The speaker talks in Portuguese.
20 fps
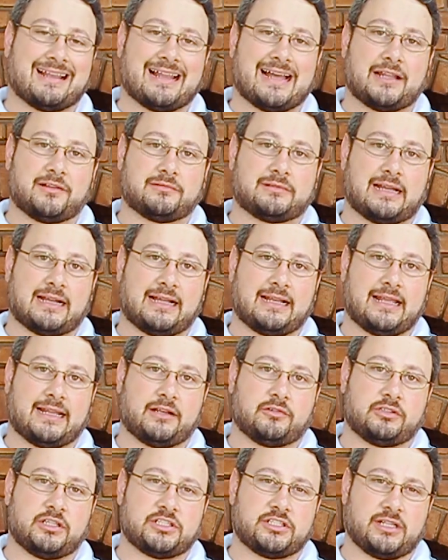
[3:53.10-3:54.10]
lado, tá galera?
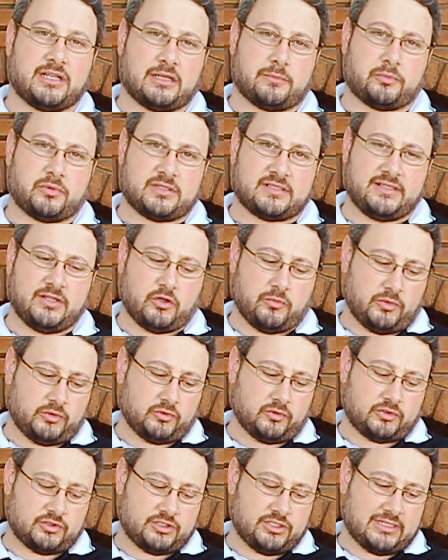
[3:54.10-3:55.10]
Eu deixei ela por 5
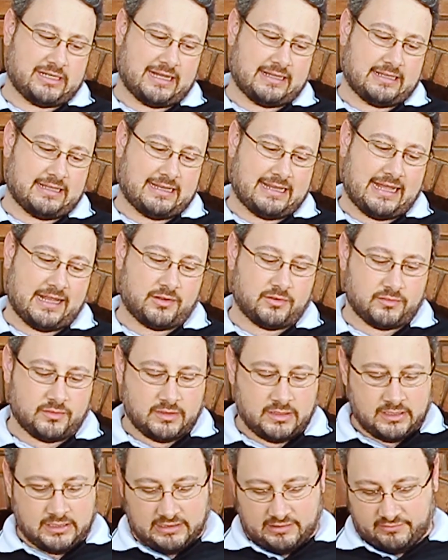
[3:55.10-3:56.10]
minutos de cada lado,
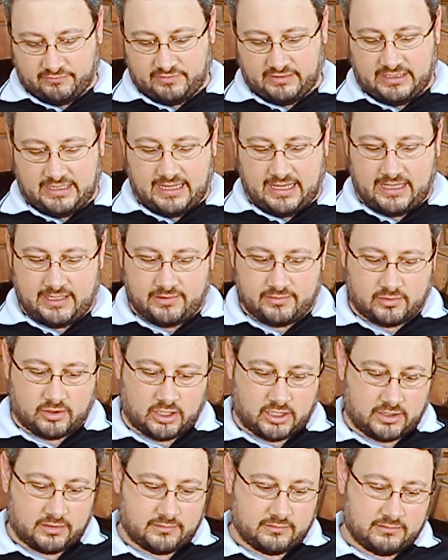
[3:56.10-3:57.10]
virei,
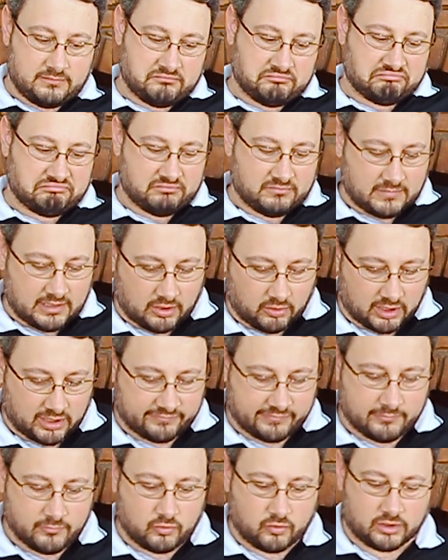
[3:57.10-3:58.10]
ó. Agora
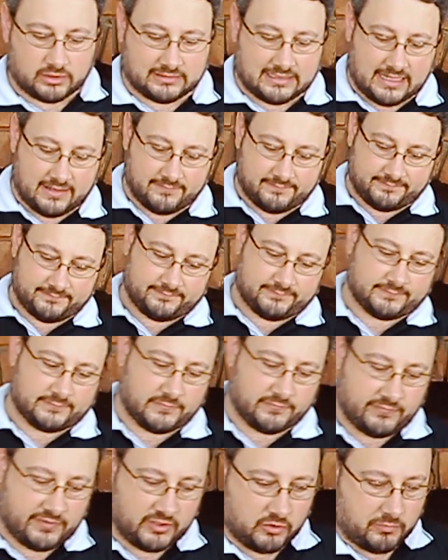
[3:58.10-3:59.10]
vamos cortar?
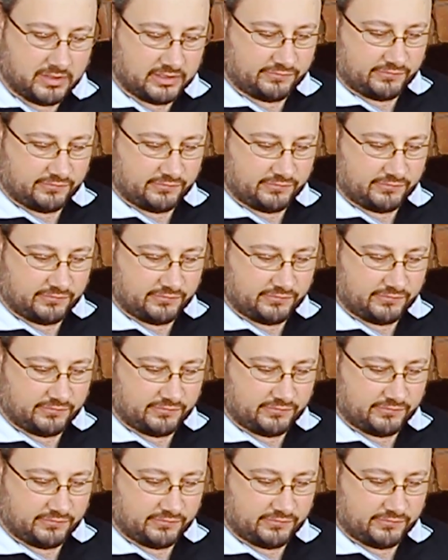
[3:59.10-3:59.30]
Vamos ver como é